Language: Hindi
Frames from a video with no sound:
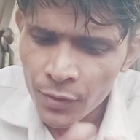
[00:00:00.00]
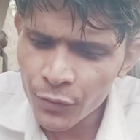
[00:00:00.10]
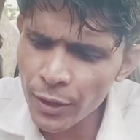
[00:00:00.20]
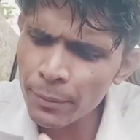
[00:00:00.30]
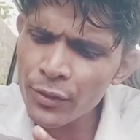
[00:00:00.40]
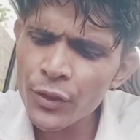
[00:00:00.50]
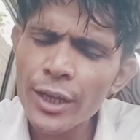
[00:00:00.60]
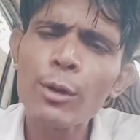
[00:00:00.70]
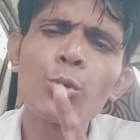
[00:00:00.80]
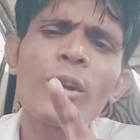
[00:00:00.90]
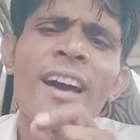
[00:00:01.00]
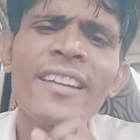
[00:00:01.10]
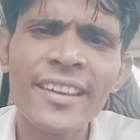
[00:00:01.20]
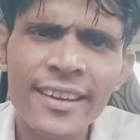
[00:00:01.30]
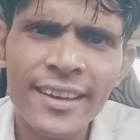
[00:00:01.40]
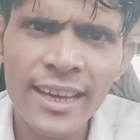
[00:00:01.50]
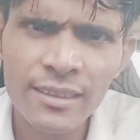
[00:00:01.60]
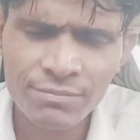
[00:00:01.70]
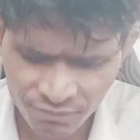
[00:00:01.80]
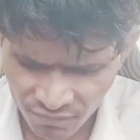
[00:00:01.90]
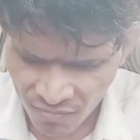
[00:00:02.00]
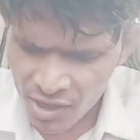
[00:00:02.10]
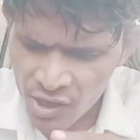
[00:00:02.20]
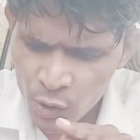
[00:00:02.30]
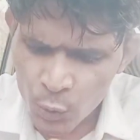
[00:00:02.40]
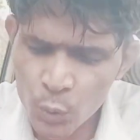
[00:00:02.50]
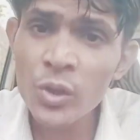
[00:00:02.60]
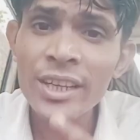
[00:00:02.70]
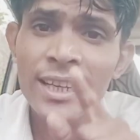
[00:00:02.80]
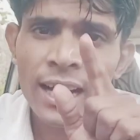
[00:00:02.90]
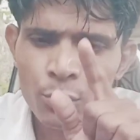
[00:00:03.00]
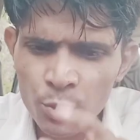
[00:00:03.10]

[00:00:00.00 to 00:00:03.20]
देबंदी का कुरान एक है सुन्नी का